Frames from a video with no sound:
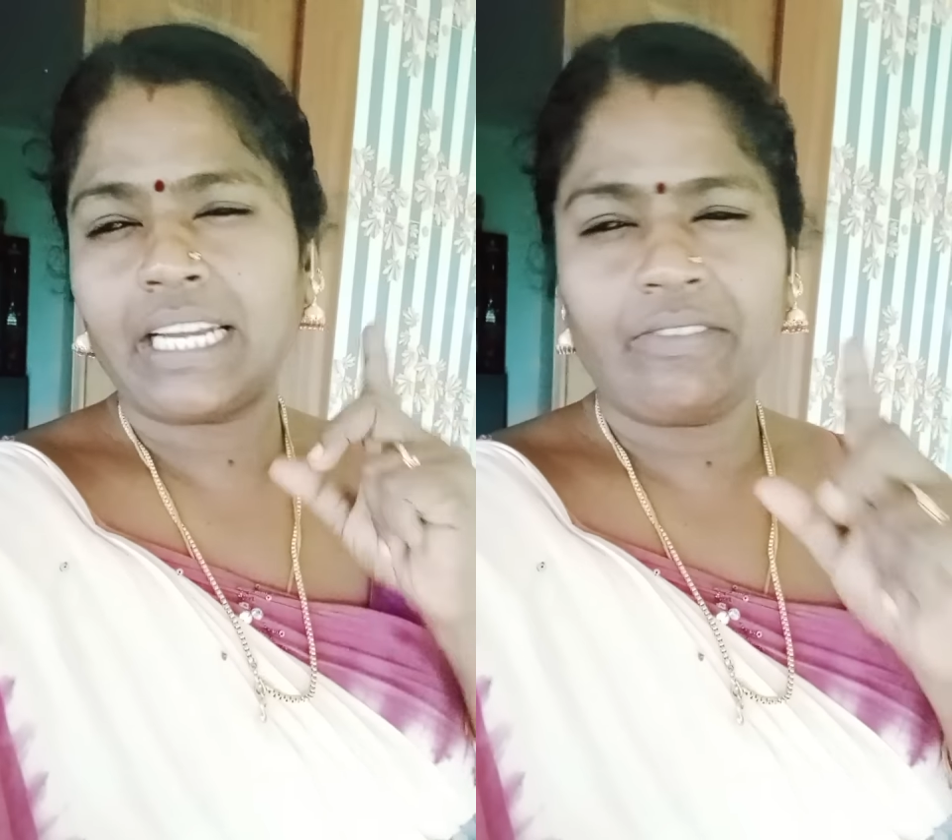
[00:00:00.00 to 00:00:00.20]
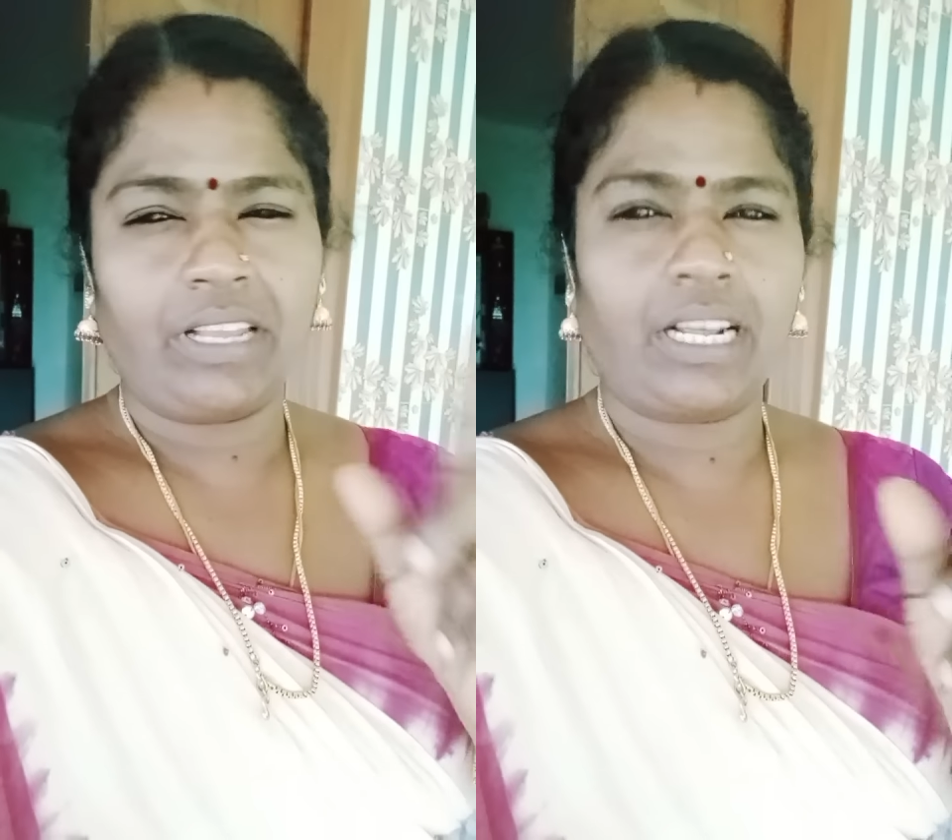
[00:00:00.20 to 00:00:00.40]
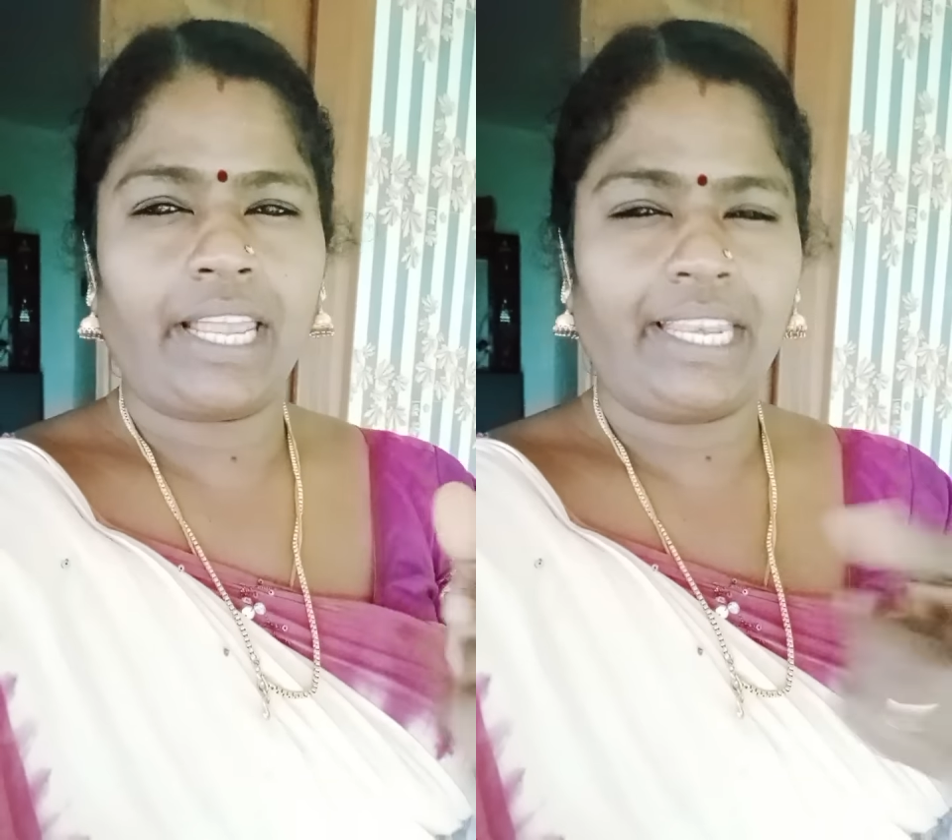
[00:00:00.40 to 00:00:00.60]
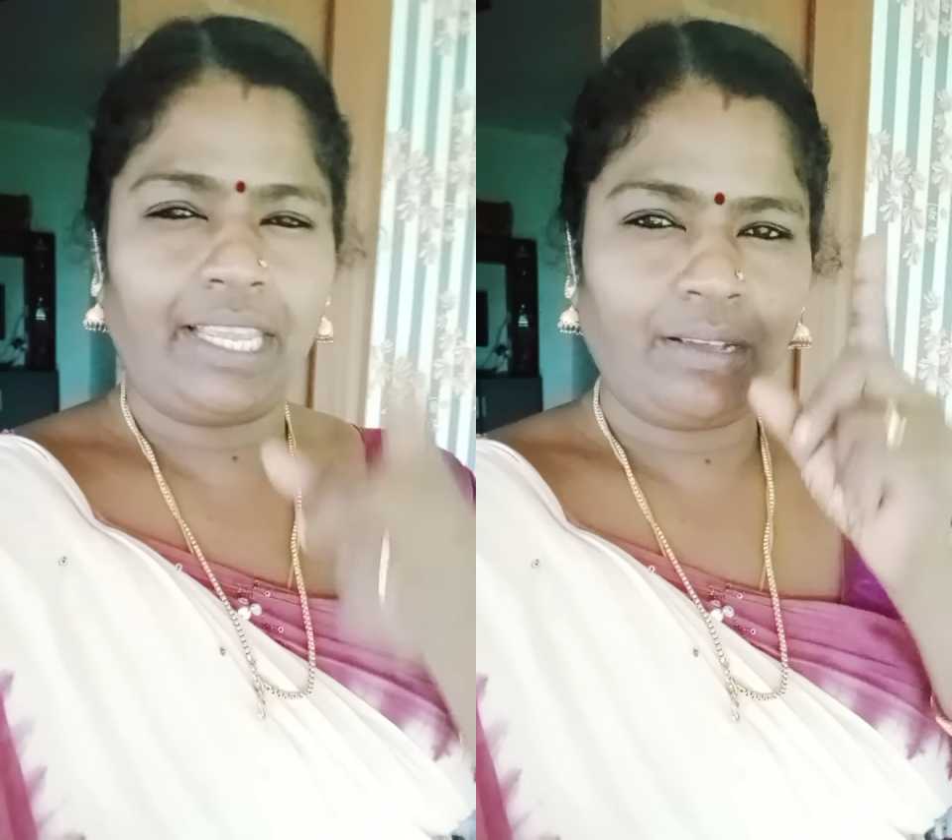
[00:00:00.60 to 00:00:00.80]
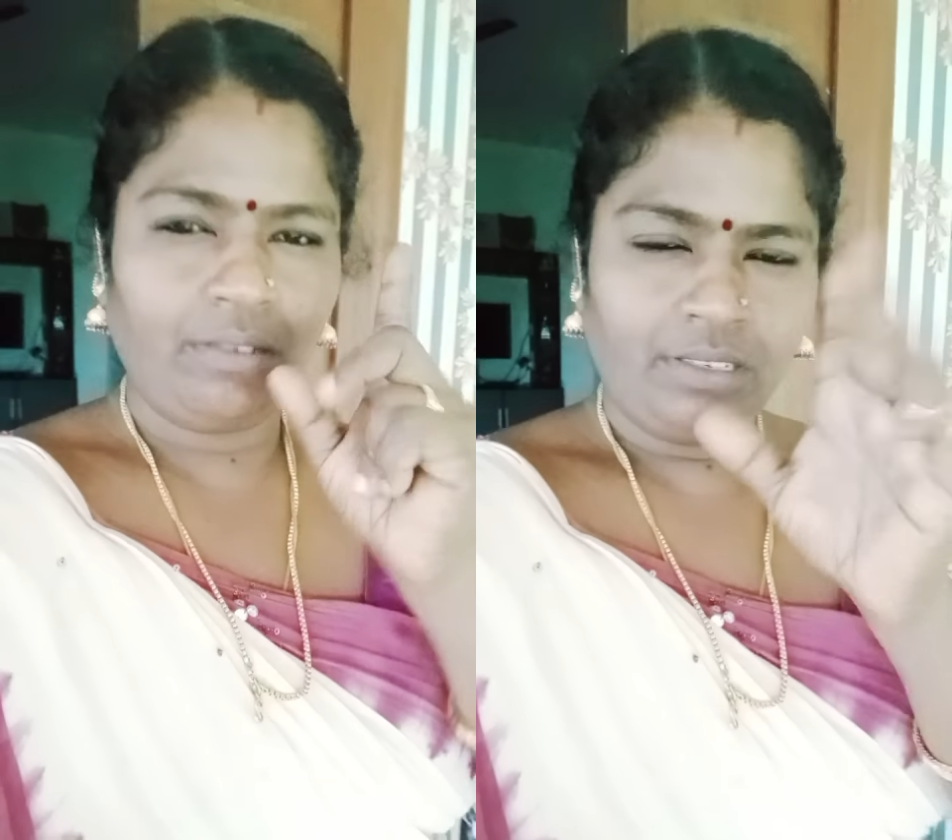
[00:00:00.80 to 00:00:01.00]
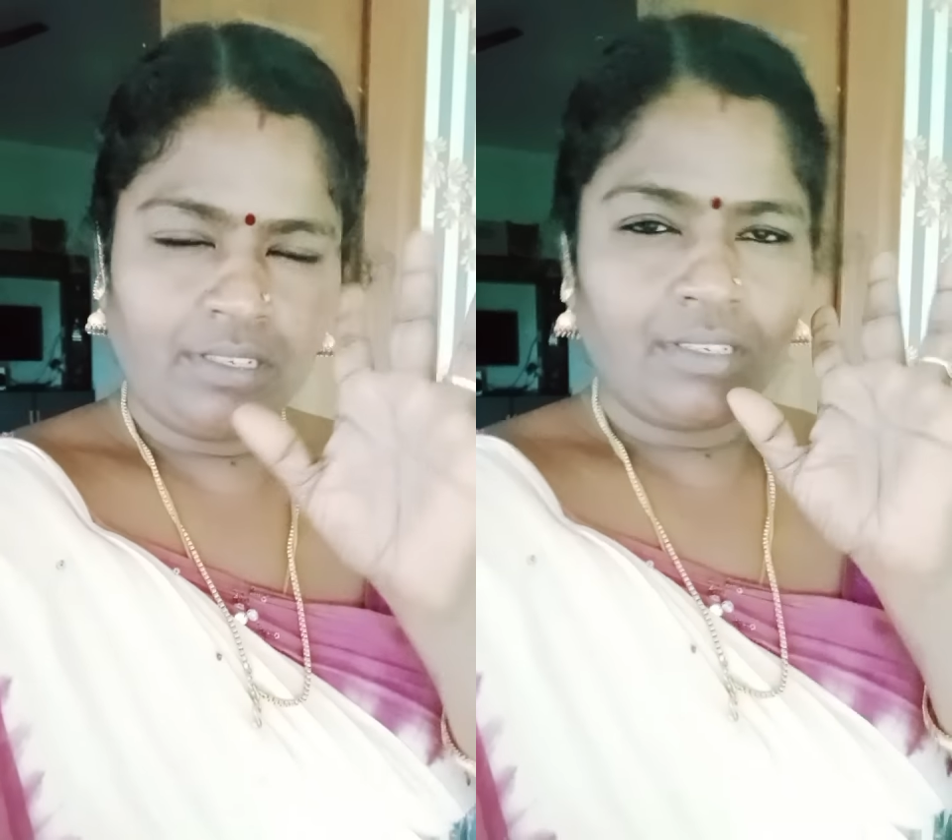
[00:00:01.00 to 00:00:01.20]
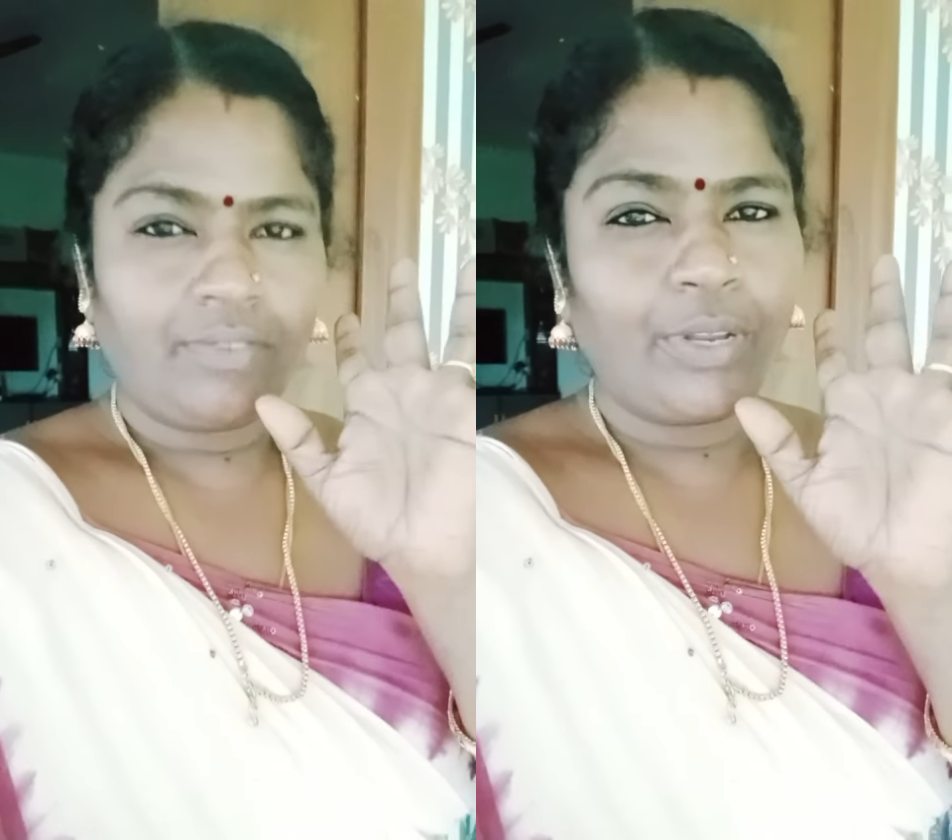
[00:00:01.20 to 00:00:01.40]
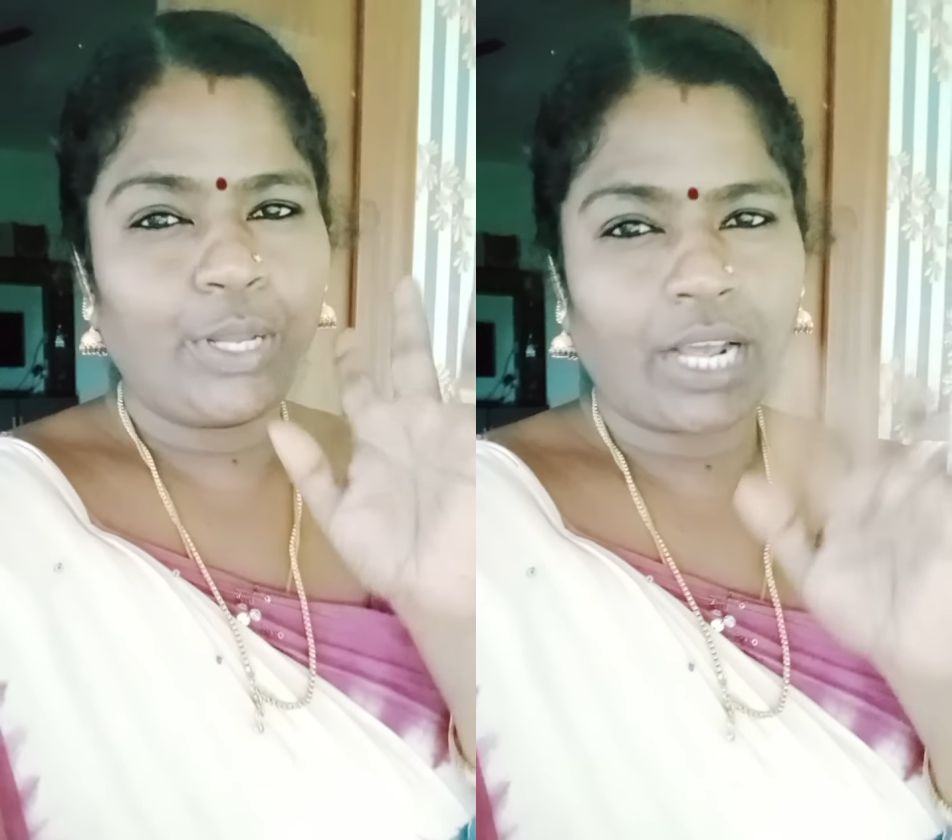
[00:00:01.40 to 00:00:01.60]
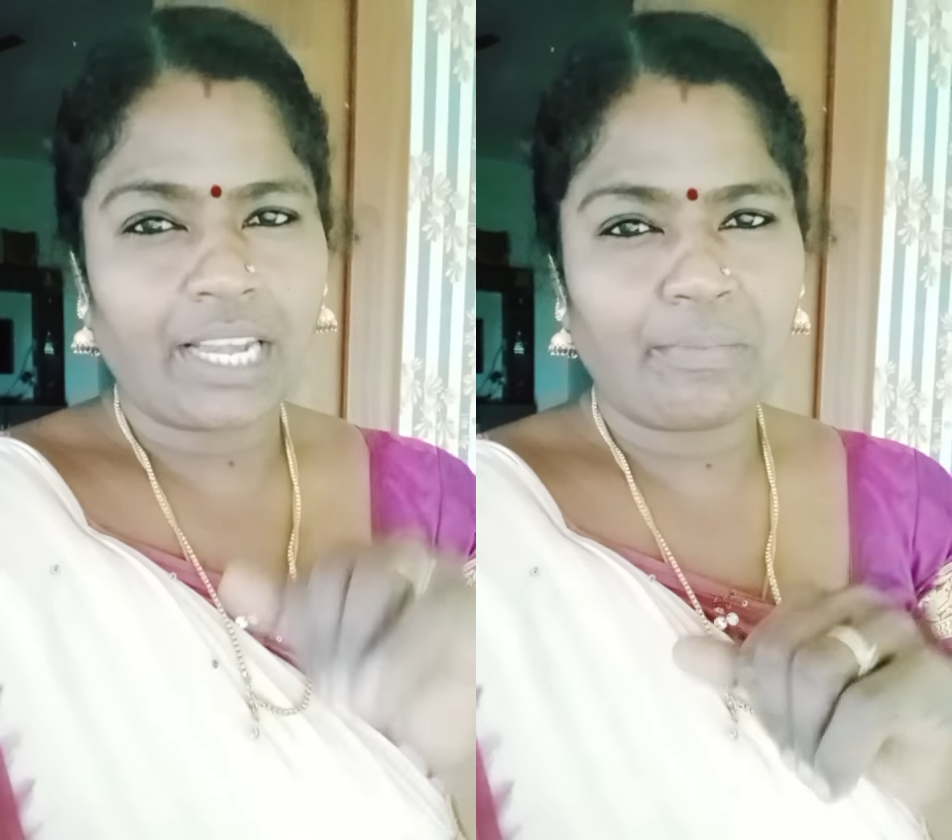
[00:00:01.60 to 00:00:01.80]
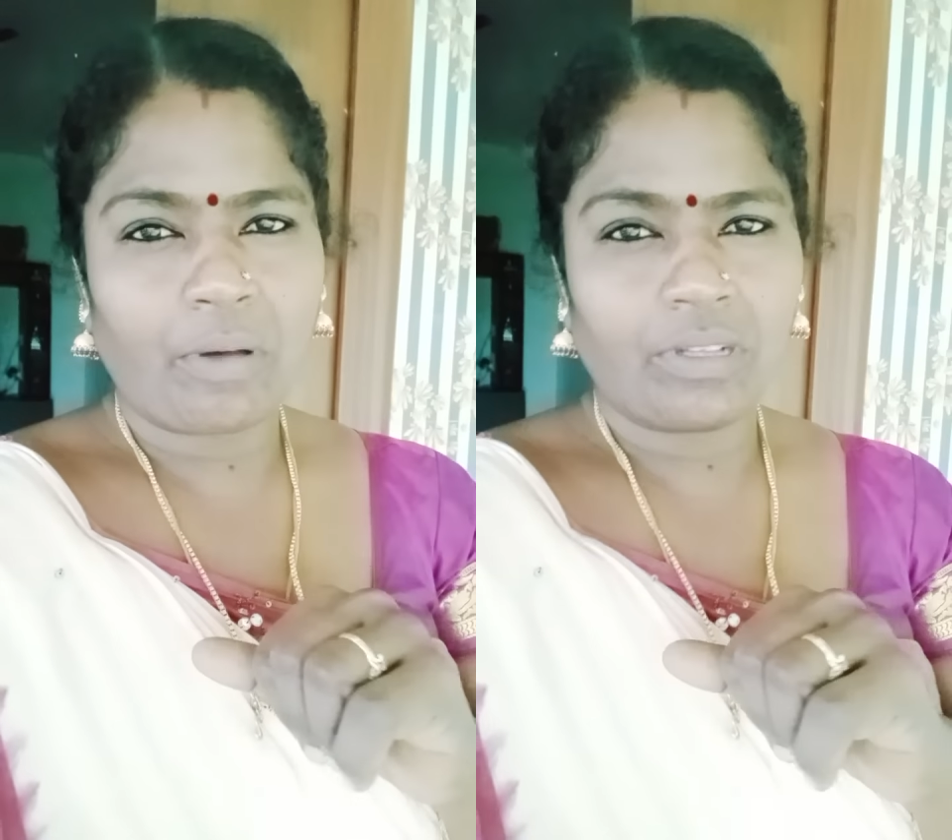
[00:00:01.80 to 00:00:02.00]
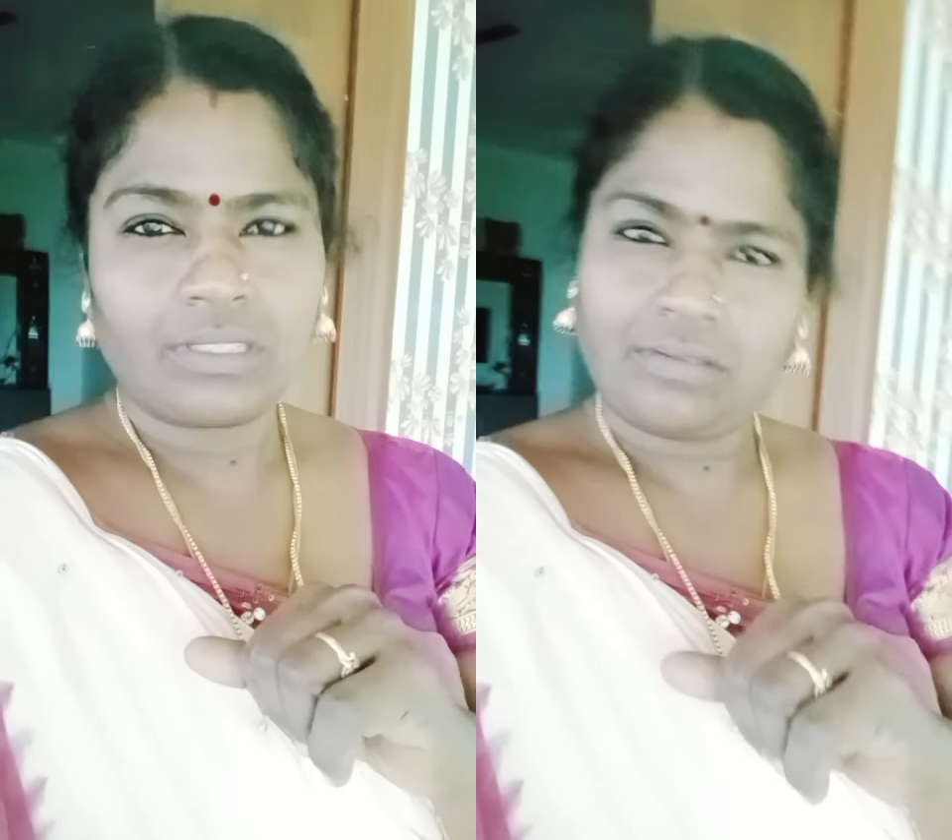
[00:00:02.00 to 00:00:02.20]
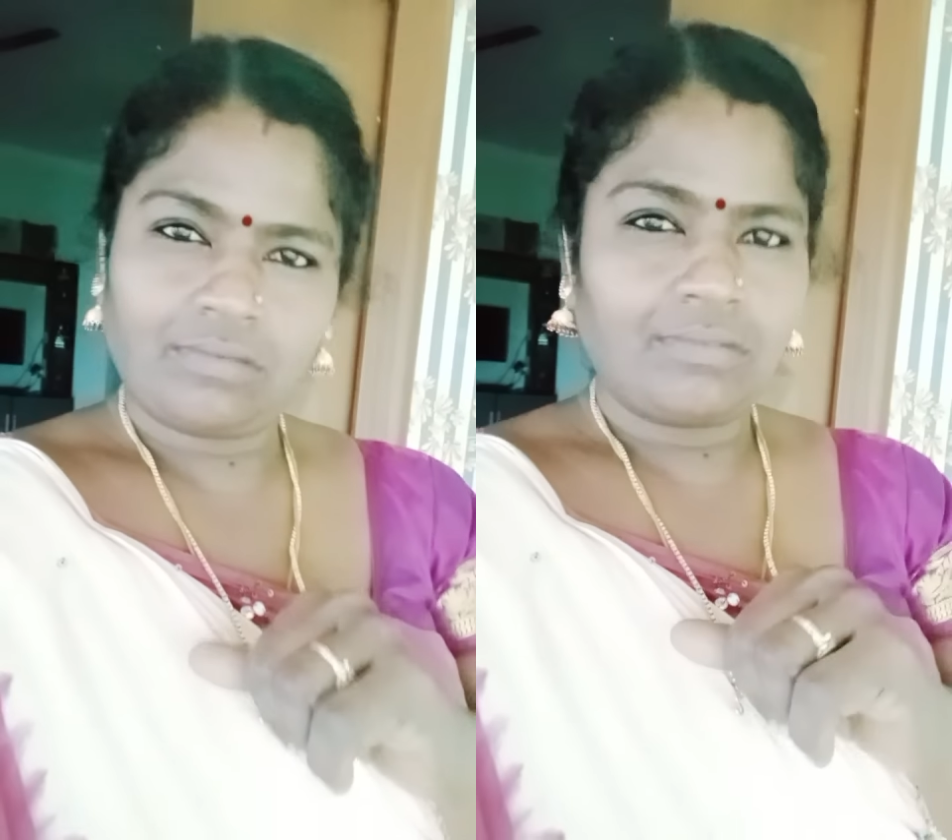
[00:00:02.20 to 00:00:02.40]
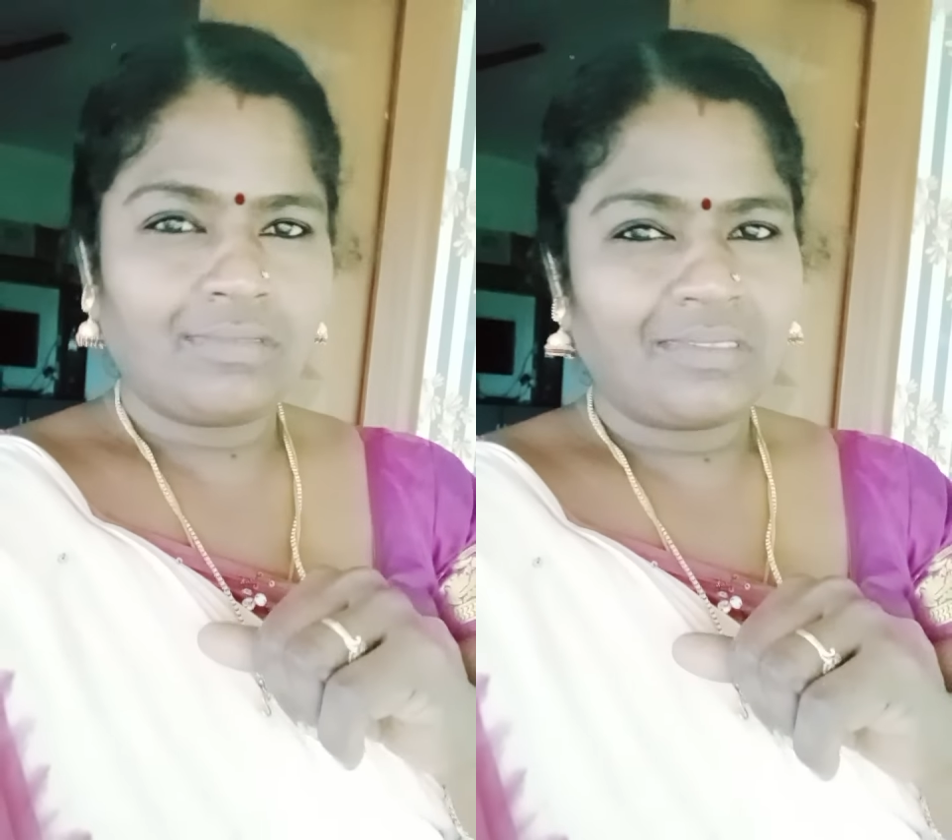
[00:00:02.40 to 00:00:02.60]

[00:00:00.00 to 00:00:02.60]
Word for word: ரெண்டு பேருக்கு ஐடிக்கும் வீடியோ கண்டிப்பாக வந்துடும்